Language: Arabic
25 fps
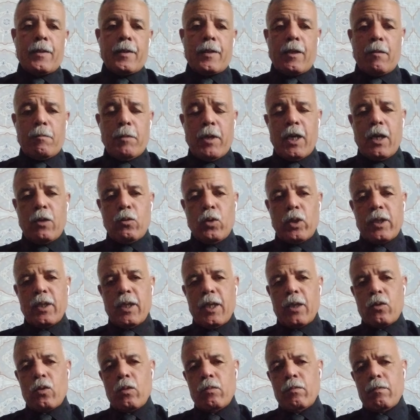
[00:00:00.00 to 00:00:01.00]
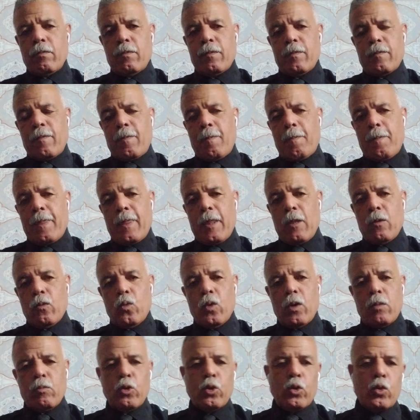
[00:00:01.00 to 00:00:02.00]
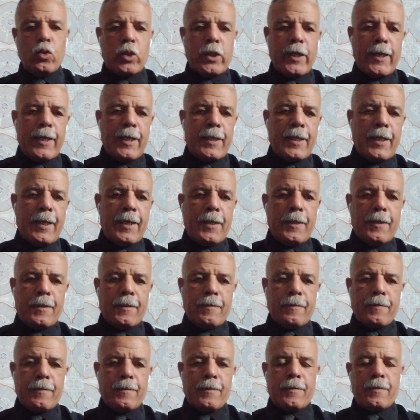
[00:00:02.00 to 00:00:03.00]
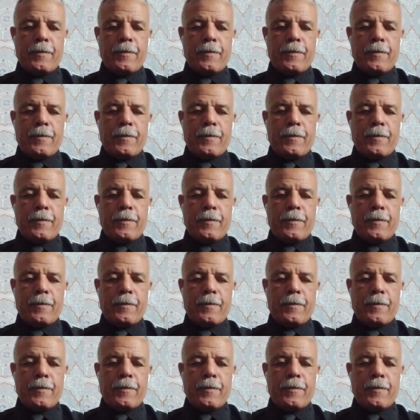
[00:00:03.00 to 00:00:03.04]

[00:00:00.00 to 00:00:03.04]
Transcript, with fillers: كما عودناكم ومنذ سنتين